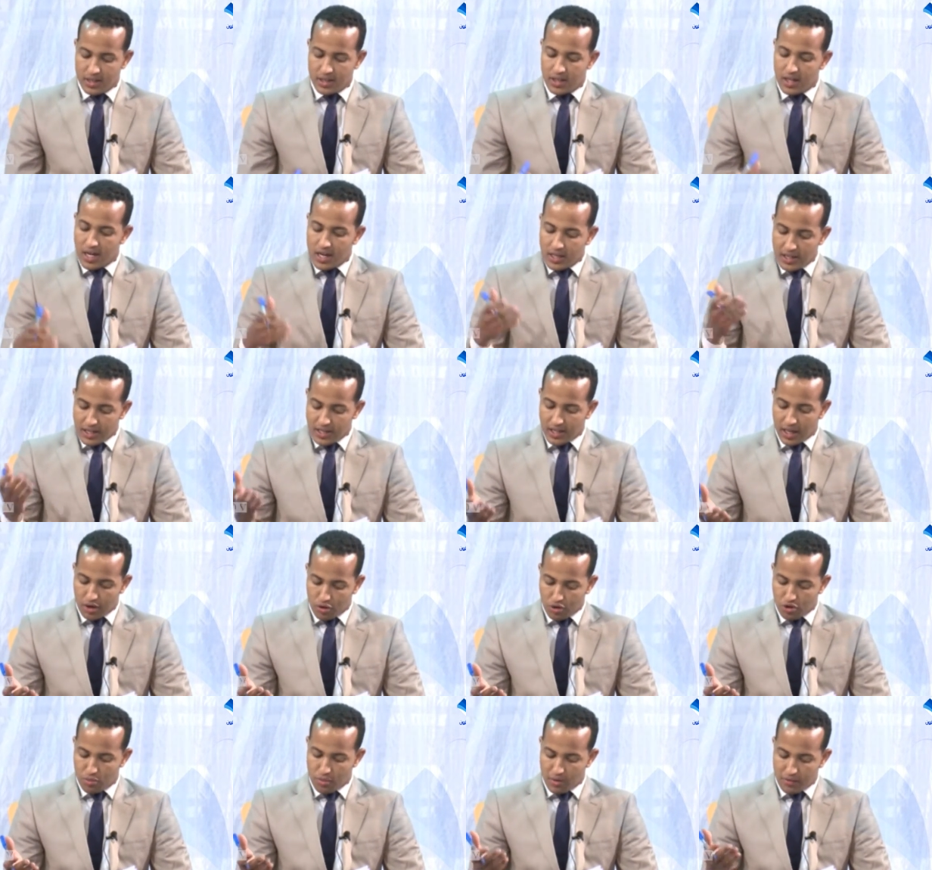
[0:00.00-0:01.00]
هل تسعى
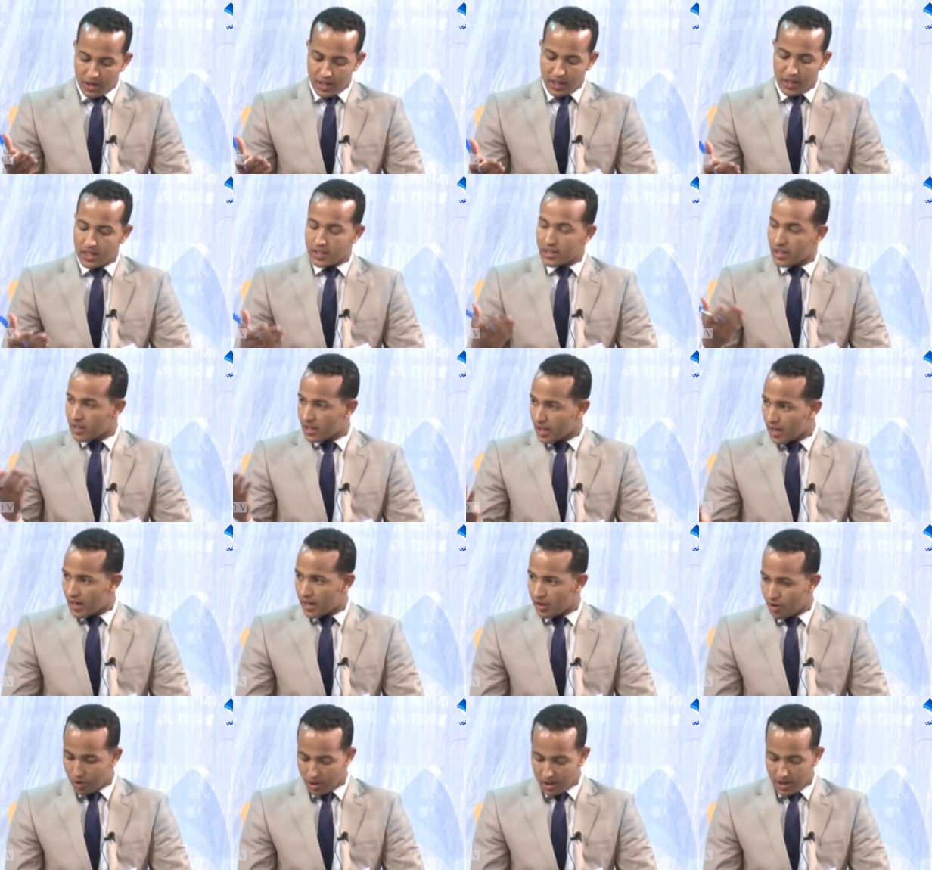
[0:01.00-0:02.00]
الحكومة فعلا للتضييق على
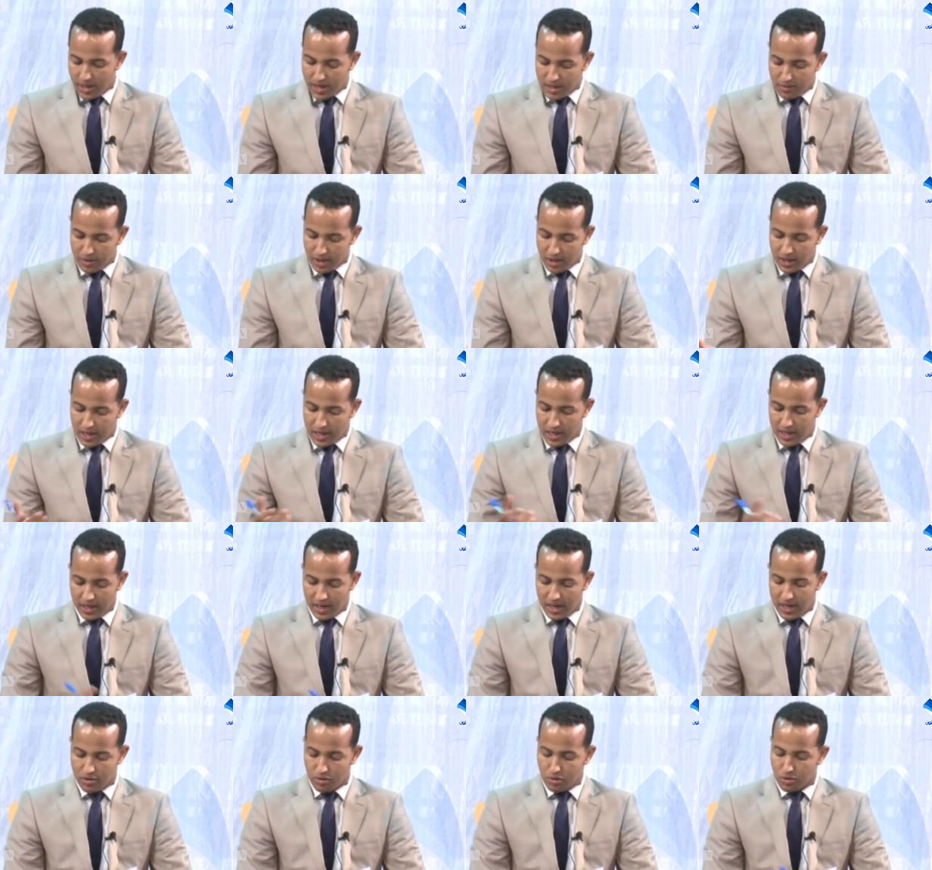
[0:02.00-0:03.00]
الحريات من خلال هذا
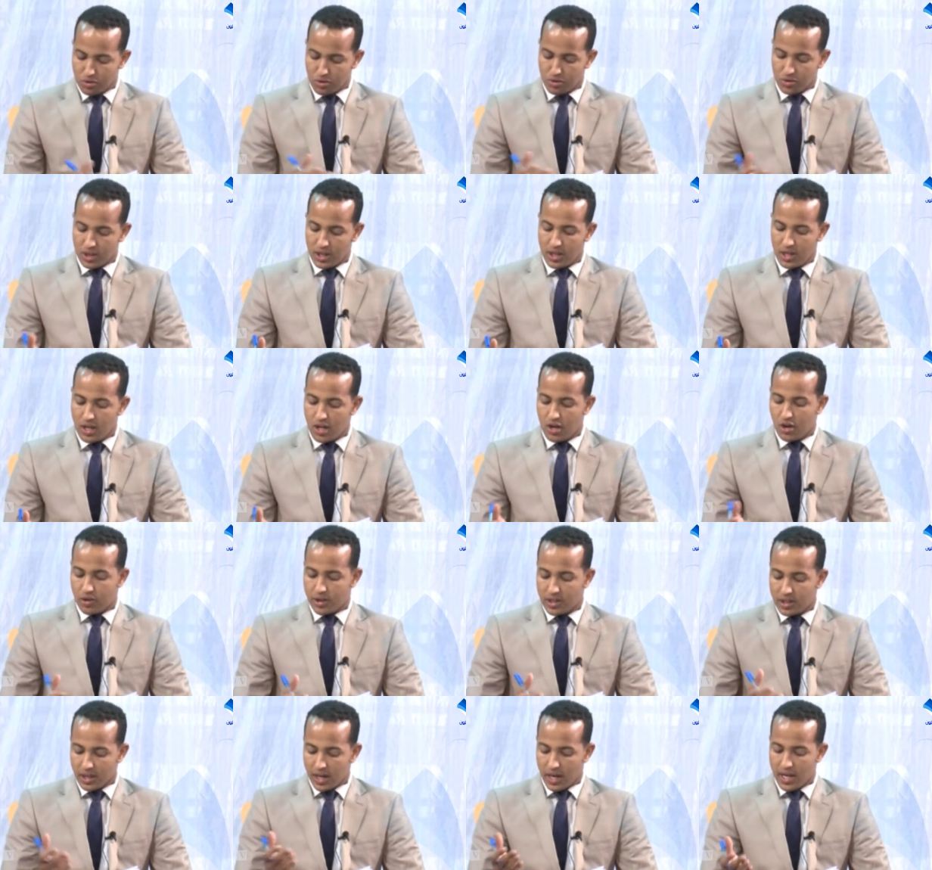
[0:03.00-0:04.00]
القانون خصوصا
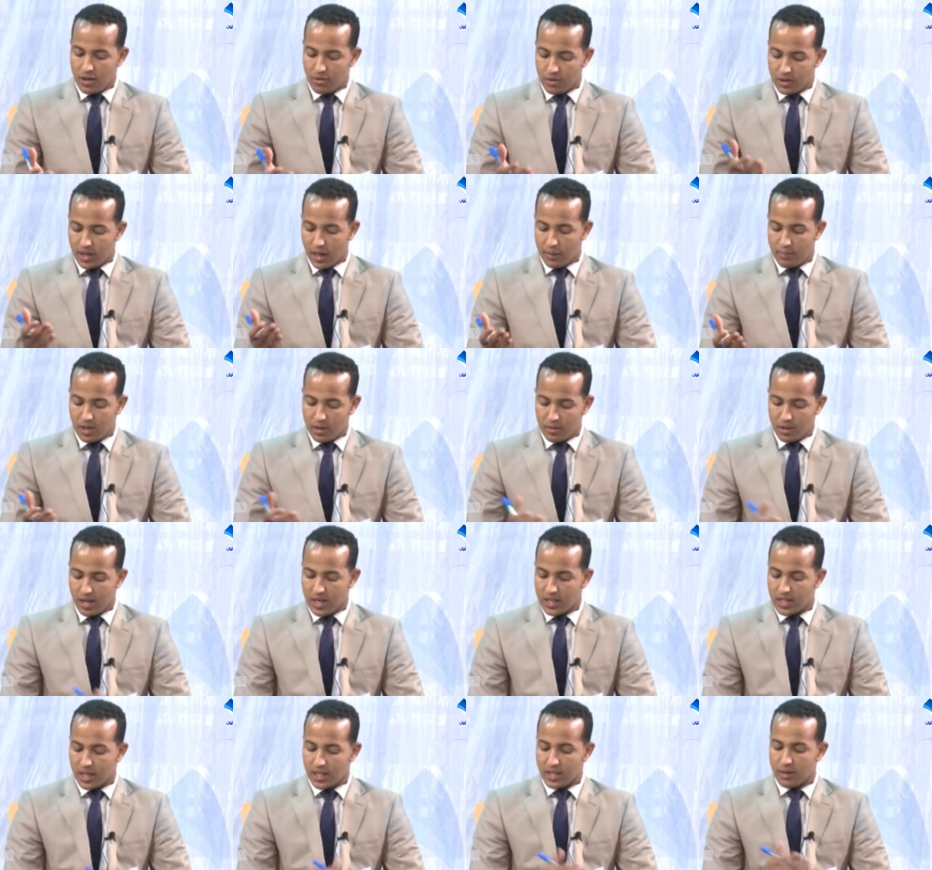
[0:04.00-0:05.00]
حرية الرأي والتعبير من خلال
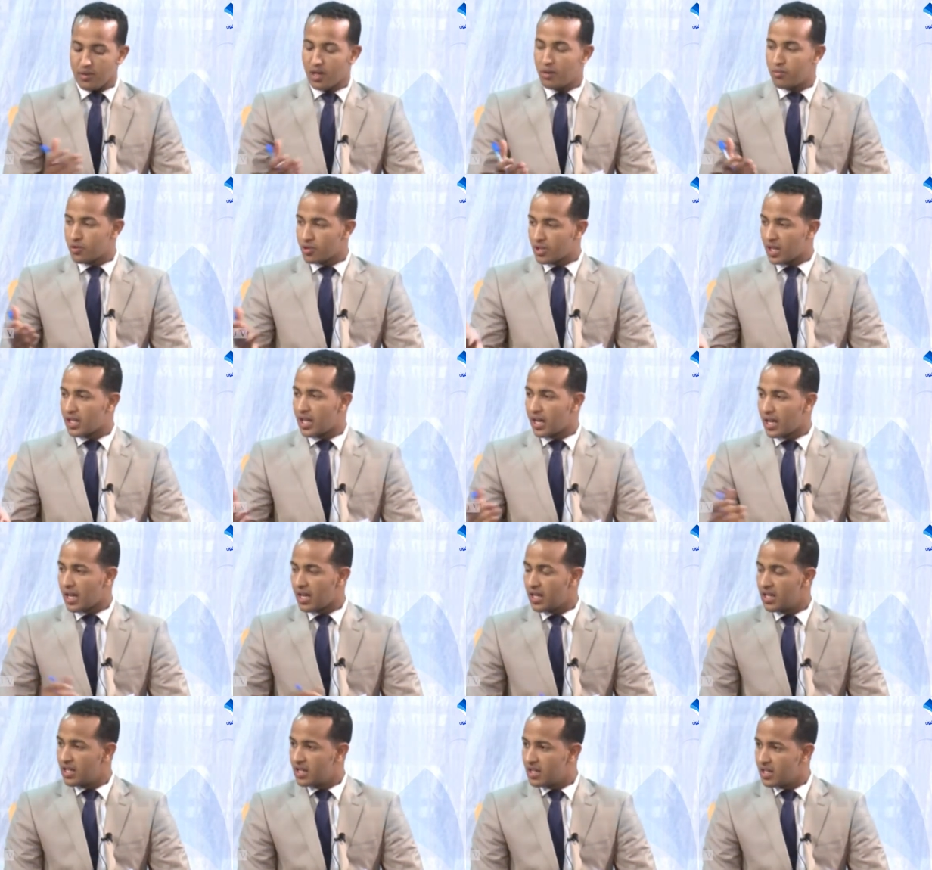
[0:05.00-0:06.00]
تقديمها المصادقة
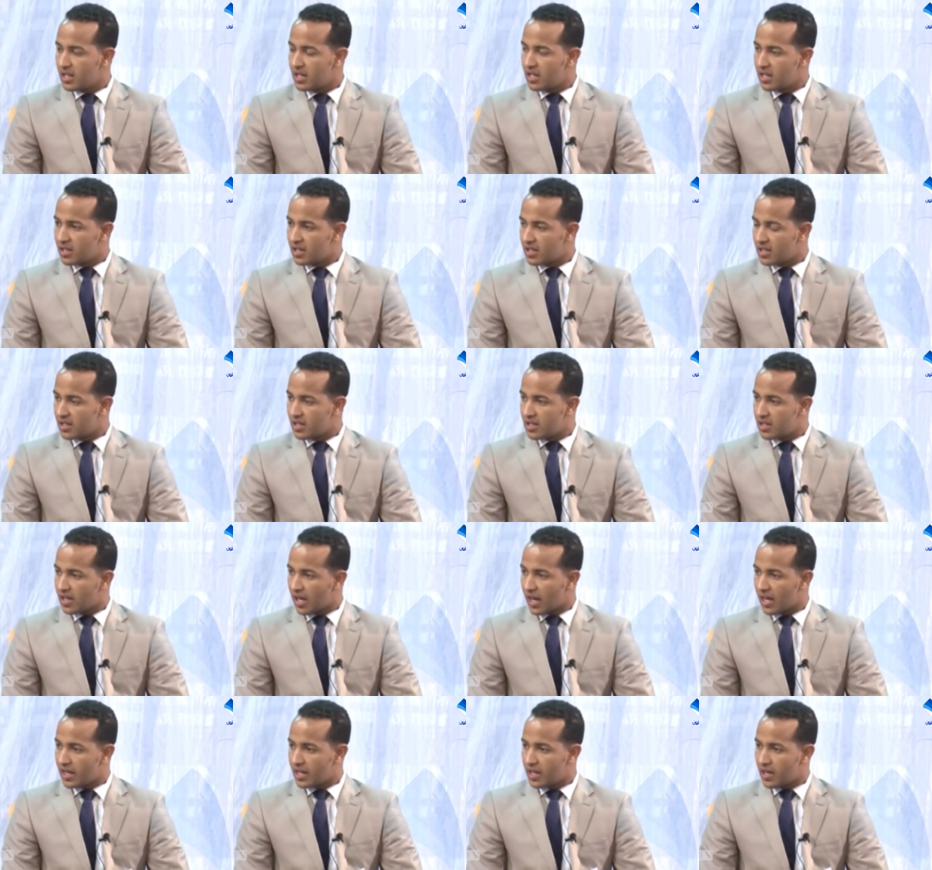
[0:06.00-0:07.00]
آه،
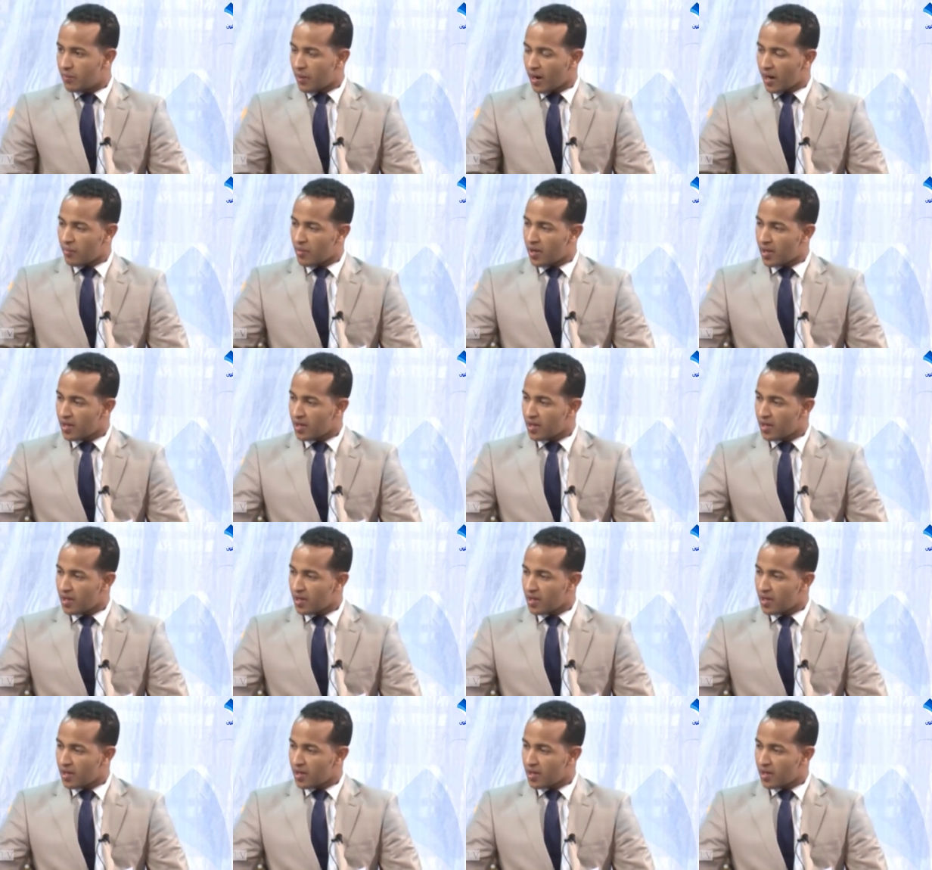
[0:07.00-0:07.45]
عليه البرلمان